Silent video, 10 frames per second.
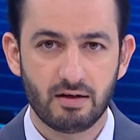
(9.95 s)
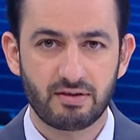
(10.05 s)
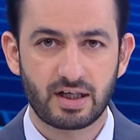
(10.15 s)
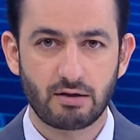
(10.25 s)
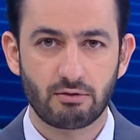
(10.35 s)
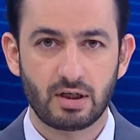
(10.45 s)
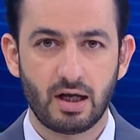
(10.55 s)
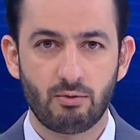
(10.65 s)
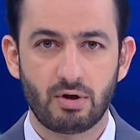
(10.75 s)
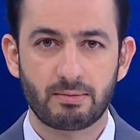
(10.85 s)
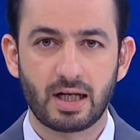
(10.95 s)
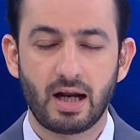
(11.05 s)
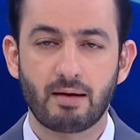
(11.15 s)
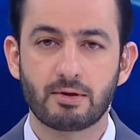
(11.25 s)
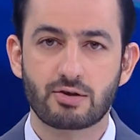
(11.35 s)
في كانون الأول من
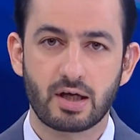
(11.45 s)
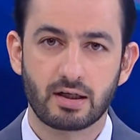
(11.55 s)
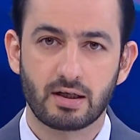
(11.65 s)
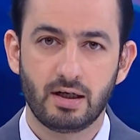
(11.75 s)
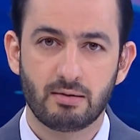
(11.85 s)
العام الجاري